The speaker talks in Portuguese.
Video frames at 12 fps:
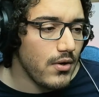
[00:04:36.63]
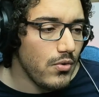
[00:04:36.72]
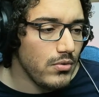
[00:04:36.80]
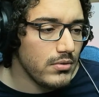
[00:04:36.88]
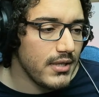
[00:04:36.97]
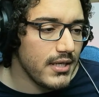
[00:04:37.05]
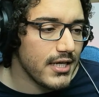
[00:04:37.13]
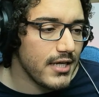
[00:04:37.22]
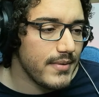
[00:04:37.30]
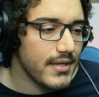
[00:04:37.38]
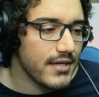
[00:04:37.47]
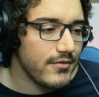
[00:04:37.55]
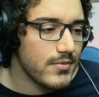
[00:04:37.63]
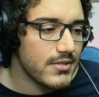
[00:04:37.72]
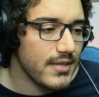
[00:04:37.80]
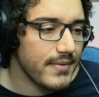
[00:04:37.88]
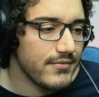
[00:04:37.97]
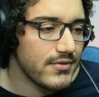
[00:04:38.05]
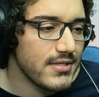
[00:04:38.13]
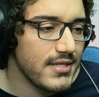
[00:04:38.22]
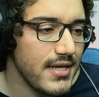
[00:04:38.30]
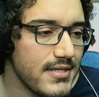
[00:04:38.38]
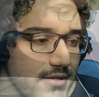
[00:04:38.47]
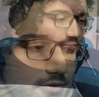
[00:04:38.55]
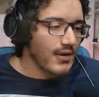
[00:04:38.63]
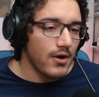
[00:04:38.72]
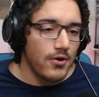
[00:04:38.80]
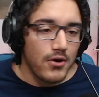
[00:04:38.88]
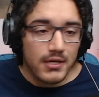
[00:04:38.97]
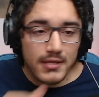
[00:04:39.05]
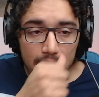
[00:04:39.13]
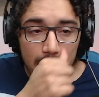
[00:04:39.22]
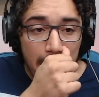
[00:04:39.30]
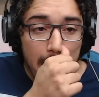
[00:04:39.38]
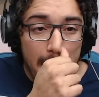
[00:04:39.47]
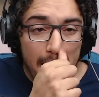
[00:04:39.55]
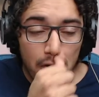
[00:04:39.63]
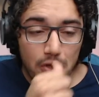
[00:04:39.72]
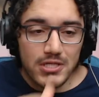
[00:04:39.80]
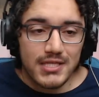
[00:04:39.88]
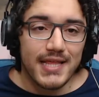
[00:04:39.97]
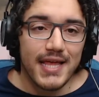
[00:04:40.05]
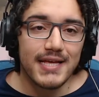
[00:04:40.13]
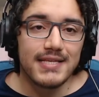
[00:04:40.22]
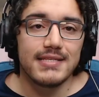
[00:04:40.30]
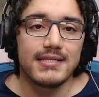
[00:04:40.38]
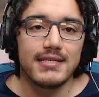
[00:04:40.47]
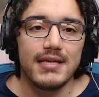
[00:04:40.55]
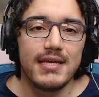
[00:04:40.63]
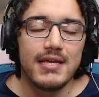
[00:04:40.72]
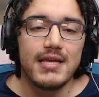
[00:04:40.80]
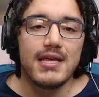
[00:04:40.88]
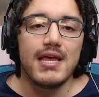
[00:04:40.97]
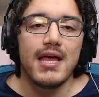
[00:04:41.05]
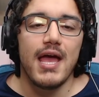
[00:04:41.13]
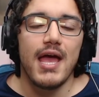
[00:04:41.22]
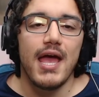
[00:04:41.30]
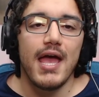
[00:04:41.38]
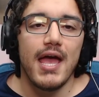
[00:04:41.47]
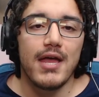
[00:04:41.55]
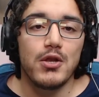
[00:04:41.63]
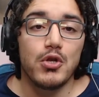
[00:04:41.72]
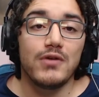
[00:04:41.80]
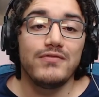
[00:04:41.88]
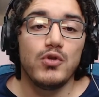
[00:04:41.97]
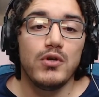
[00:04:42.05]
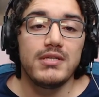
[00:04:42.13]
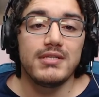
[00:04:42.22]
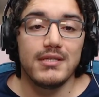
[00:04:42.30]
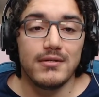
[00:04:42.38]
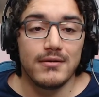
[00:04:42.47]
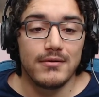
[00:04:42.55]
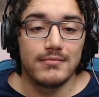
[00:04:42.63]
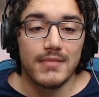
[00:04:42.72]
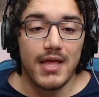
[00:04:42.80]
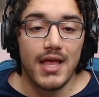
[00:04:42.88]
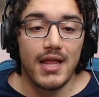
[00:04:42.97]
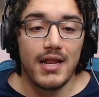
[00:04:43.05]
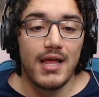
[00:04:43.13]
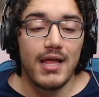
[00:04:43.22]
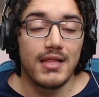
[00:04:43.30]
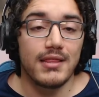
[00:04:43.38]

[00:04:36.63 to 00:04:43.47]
Outra câmera que eu vou mostrar para vocês, indo na ordem, é a Logitech C925. É, ela